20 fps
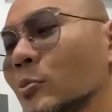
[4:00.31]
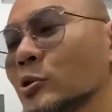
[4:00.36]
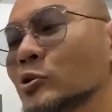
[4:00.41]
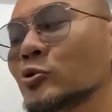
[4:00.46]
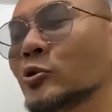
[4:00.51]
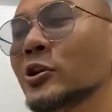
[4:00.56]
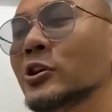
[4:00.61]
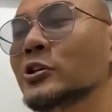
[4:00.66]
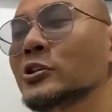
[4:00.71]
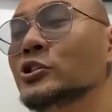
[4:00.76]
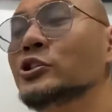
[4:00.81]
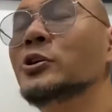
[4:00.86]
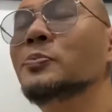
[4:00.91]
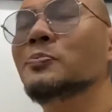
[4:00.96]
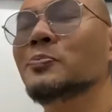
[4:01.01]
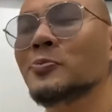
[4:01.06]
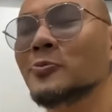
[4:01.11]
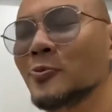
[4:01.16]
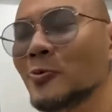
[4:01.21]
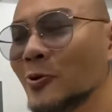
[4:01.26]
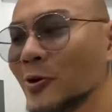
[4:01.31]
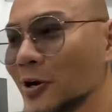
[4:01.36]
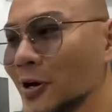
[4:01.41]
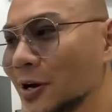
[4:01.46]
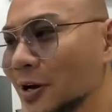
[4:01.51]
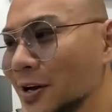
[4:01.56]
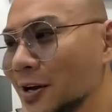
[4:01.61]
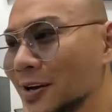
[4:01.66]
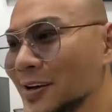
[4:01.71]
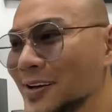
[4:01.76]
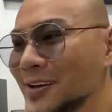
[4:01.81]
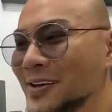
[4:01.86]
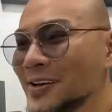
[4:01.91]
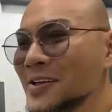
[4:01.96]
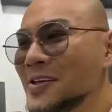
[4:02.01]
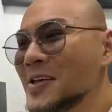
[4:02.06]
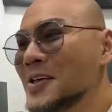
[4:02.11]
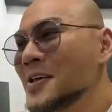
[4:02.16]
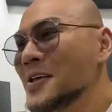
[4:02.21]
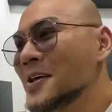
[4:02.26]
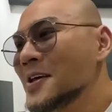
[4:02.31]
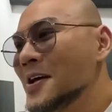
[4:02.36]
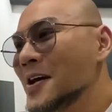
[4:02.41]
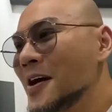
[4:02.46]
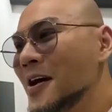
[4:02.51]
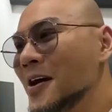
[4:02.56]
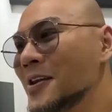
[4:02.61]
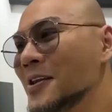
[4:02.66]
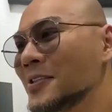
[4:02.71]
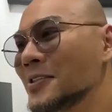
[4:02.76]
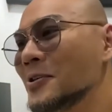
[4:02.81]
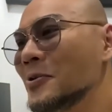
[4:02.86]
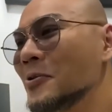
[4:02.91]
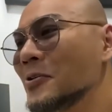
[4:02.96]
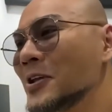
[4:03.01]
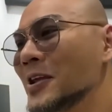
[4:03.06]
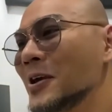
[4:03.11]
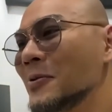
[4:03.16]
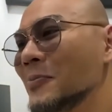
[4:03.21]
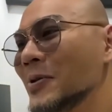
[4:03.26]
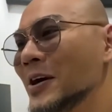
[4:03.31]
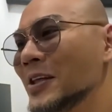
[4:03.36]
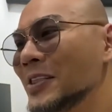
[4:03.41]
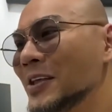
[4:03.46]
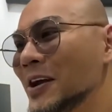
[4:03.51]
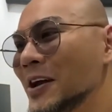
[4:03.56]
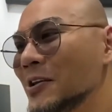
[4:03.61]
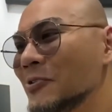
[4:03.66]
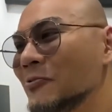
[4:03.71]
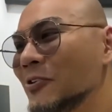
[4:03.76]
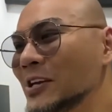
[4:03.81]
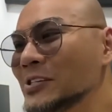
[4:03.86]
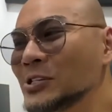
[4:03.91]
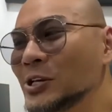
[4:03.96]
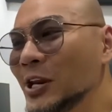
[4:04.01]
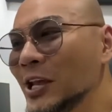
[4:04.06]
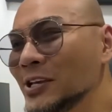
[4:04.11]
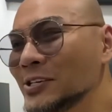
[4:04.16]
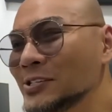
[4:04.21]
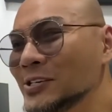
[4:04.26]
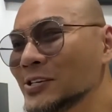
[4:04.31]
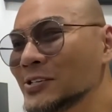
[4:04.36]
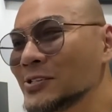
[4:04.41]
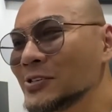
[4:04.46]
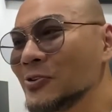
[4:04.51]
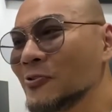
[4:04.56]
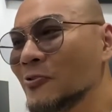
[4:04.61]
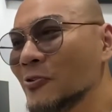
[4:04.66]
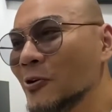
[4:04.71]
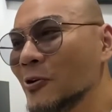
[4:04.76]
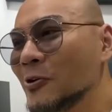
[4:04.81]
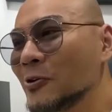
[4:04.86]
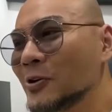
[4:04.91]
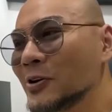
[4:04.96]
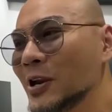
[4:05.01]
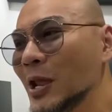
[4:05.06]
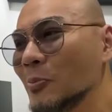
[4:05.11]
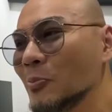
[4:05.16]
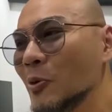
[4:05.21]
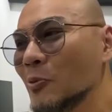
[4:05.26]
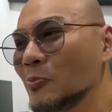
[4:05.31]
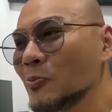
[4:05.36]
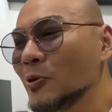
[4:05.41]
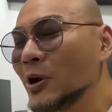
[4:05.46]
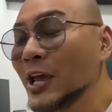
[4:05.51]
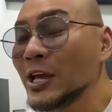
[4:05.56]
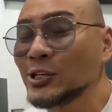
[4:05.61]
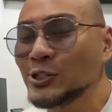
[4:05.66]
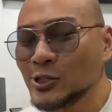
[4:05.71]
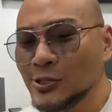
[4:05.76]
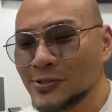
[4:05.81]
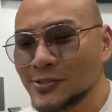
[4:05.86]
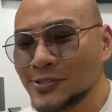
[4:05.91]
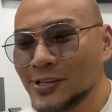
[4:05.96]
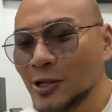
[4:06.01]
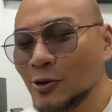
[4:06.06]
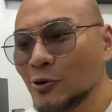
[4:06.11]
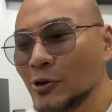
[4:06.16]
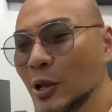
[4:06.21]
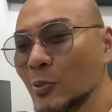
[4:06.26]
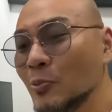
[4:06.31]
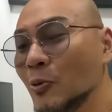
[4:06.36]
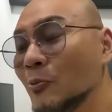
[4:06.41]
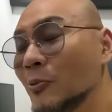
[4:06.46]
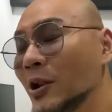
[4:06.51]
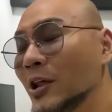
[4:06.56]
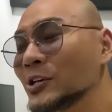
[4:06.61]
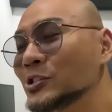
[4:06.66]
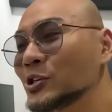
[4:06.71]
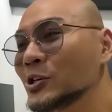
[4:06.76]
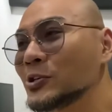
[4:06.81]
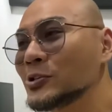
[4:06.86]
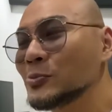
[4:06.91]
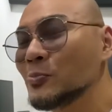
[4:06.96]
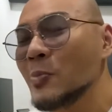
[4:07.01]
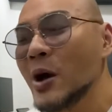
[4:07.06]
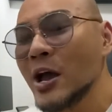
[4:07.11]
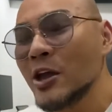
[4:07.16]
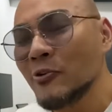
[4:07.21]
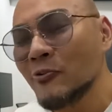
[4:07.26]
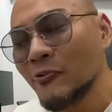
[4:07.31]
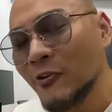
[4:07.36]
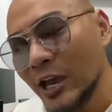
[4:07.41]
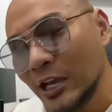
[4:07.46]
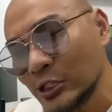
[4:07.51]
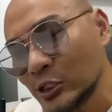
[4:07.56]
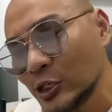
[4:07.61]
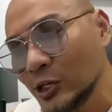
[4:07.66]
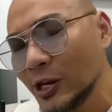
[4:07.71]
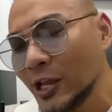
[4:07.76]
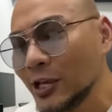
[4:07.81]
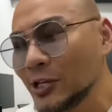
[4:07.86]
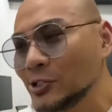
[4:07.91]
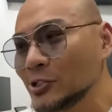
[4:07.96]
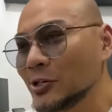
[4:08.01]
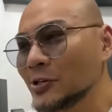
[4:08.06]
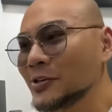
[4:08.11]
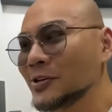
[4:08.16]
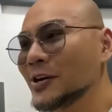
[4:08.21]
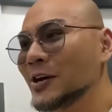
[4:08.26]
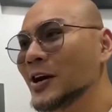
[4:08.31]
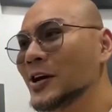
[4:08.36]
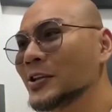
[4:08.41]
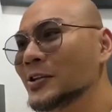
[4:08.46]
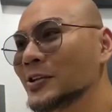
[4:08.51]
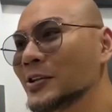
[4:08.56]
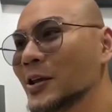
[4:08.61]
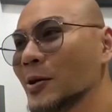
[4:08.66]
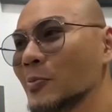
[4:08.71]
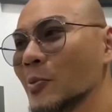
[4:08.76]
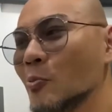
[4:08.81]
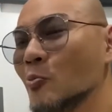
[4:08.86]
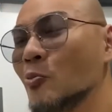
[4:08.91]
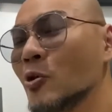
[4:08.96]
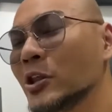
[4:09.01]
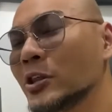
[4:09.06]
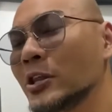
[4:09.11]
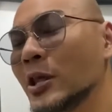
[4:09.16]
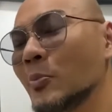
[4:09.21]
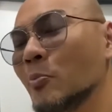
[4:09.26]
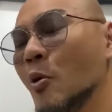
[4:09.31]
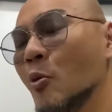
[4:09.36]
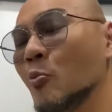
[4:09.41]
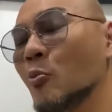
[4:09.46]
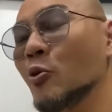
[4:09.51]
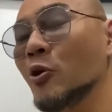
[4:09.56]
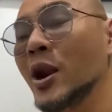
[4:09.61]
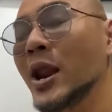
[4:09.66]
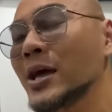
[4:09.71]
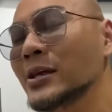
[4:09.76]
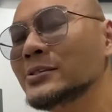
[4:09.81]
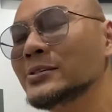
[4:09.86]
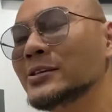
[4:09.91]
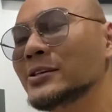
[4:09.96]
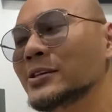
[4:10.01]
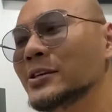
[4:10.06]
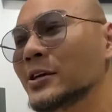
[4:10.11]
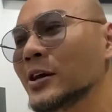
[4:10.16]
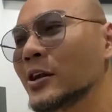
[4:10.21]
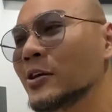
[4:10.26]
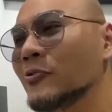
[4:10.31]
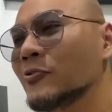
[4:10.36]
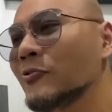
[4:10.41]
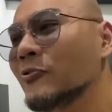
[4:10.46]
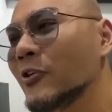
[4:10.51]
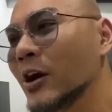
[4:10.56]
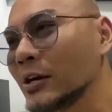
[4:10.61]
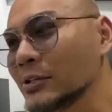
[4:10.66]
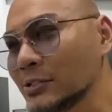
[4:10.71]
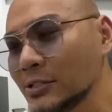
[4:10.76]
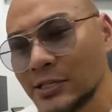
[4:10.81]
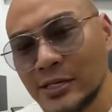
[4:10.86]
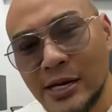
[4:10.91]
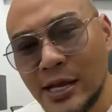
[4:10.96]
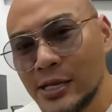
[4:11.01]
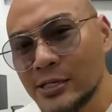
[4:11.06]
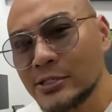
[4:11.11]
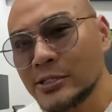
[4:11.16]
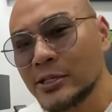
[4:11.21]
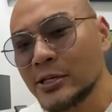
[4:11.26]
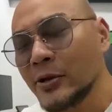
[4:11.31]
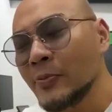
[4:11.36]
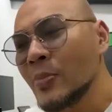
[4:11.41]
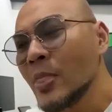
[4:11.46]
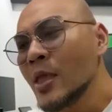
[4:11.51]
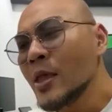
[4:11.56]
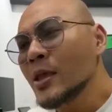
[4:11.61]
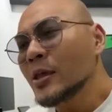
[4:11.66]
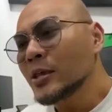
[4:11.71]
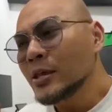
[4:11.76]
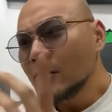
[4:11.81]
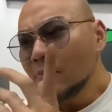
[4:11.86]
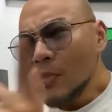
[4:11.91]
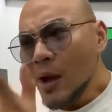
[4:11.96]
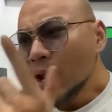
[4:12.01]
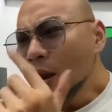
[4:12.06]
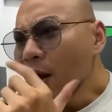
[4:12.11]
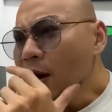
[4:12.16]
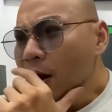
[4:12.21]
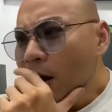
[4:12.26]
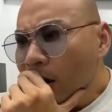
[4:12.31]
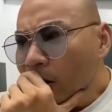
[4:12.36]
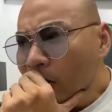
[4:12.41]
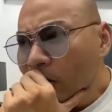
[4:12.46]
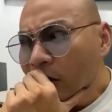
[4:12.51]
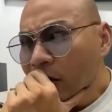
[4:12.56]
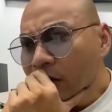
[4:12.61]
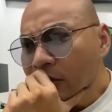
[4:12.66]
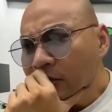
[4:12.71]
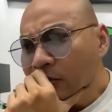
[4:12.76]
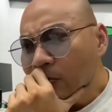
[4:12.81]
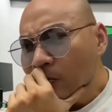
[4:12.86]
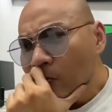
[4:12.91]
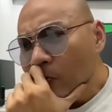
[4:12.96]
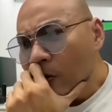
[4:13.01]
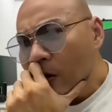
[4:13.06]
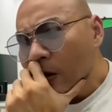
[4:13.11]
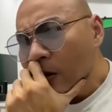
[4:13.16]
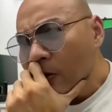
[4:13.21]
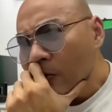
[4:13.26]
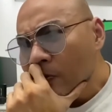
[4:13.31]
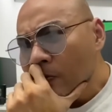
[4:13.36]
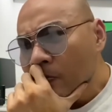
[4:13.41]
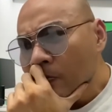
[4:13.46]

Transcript: dimasukin chip. Wah. Ada teori yang mengatakan vaccinations for depopulations atau depopulations by vaccination yang artinya membuat depopulasi dengan vaksinasi. Gimana kalau ini semua